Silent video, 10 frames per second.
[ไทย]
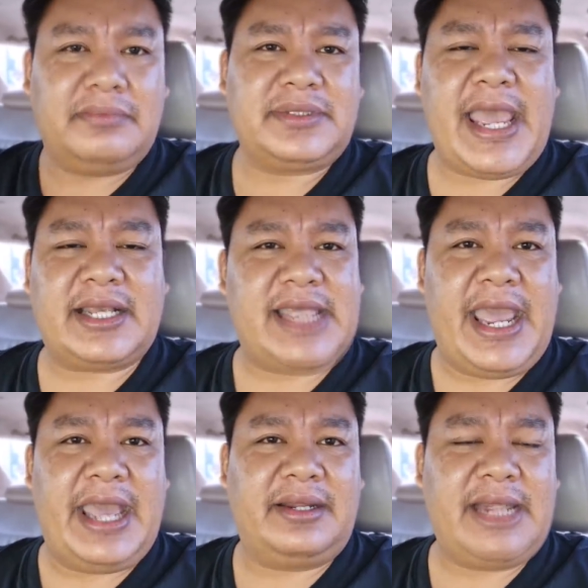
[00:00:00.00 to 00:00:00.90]
แทรกแซ
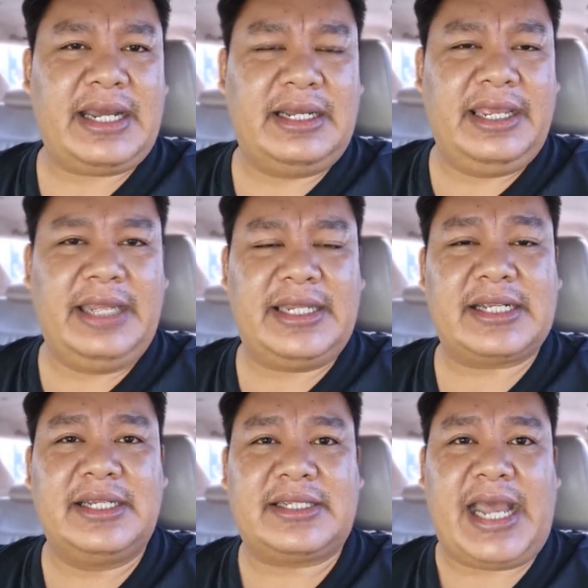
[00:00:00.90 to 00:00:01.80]
งนักเรียนนัก
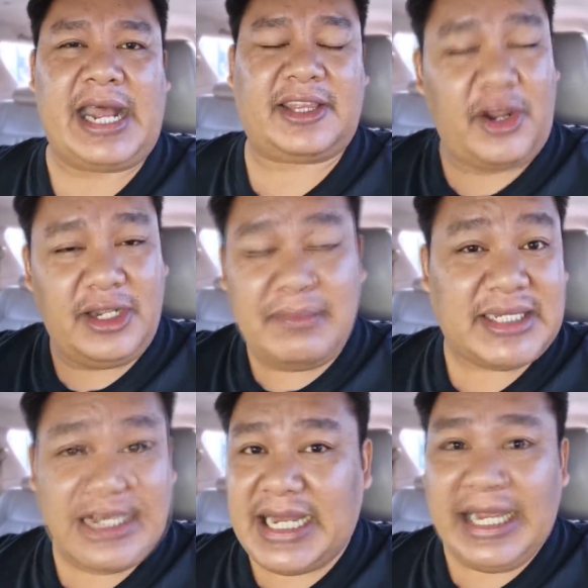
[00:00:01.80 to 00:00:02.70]
ศึกษา ตอนนี้ไม่
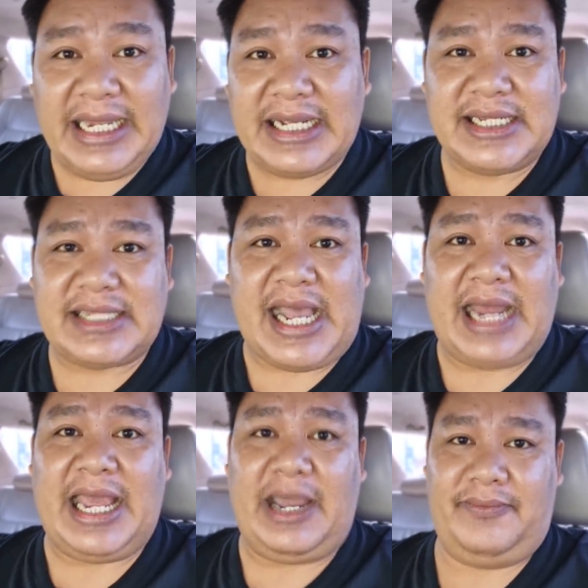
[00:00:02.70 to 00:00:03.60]
ใช่นักเรียนนักศึกษา
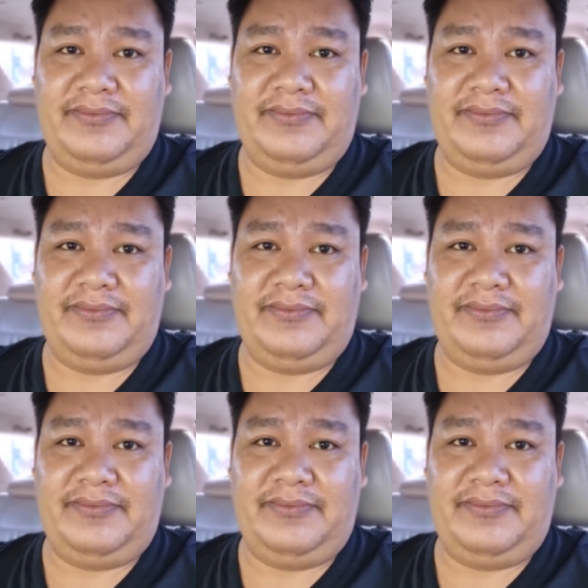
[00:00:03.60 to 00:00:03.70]
แล้ว